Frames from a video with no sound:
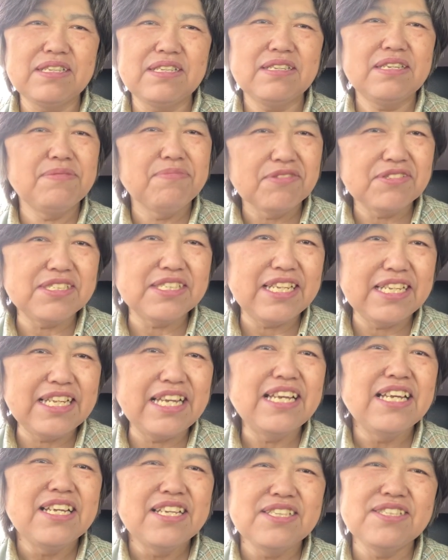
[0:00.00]
気持ちで
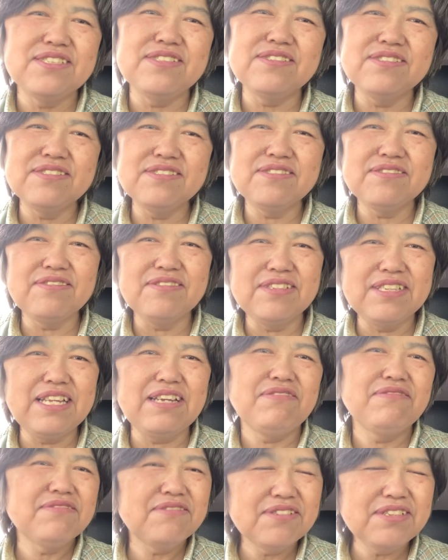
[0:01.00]
ねずっといて
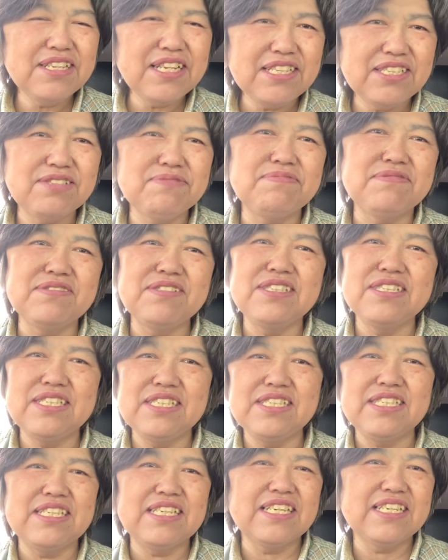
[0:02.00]
本当にね自分に自
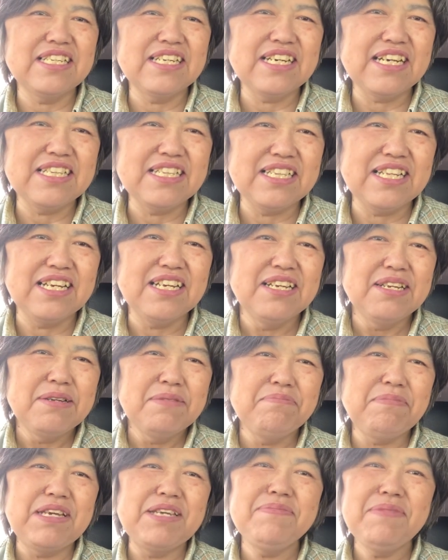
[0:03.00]
信がなかった
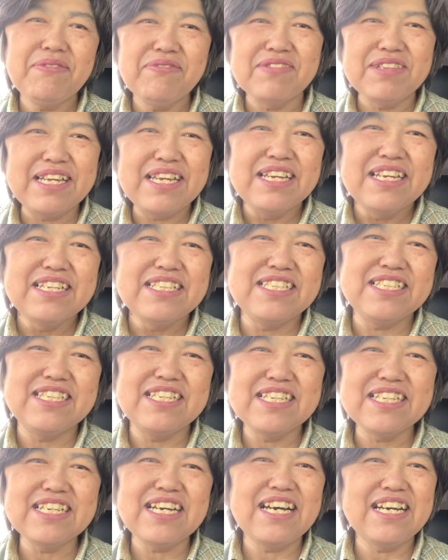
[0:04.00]
まあ今もね自
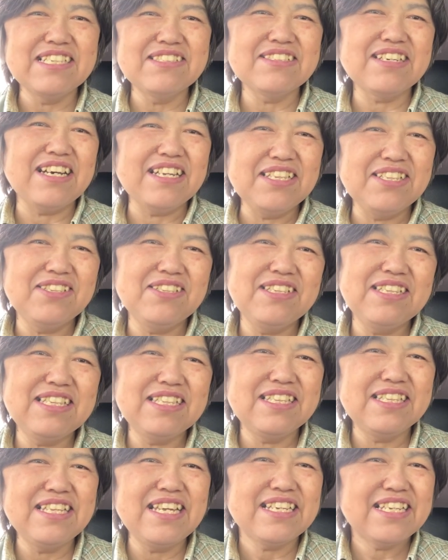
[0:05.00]
信があるかっ
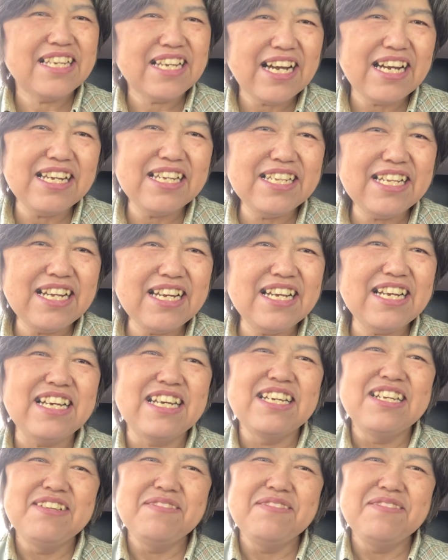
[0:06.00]
てね聞かれたら